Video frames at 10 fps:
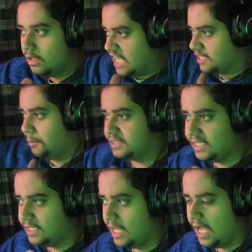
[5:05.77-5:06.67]
هجمة
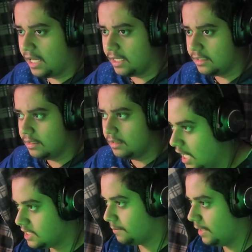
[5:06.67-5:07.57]
مرتدة يا اخي
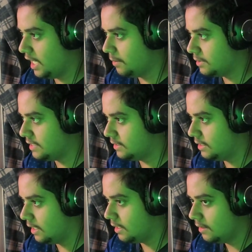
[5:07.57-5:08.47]
هجمة يا اخي
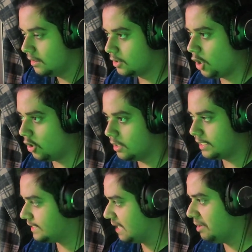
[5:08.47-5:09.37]
مرتدة جول
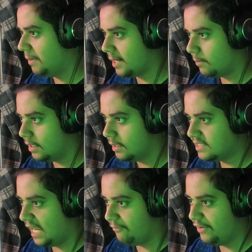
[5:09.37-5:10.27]
قدام المرمى
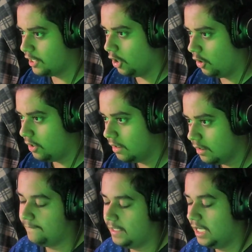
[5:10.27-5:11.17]
سحب فيه جول
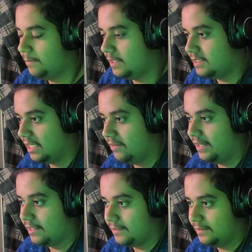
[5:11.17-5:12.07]
ها آه بيرجع
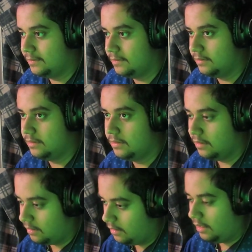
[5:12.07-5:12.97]
الفار
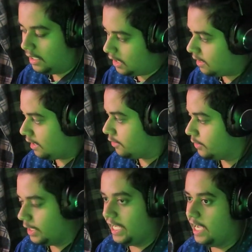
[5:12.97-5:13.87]
ايه
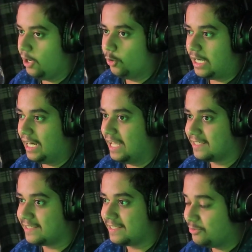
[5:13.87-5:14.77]
هي هي هو
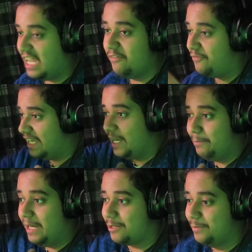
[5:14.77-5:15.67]
خلاص لو سحب فيها
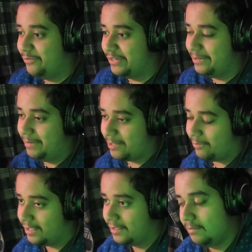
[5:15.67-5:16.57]
بالكم منفرد
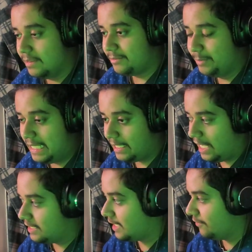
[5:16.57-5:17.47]
المرمى بس ما ادري
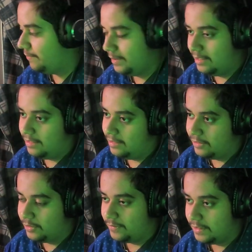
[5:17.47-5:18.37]
عاد كيف
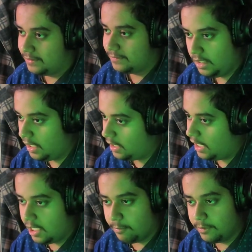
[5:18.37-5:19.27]
بيشوفها
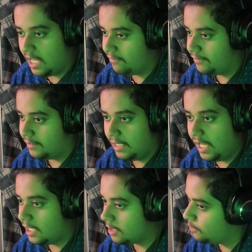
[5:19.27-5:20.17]
اخر مدافع
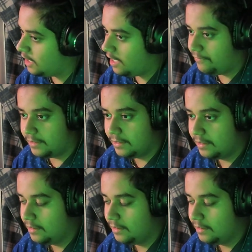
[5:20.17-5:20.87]
اخر مدافع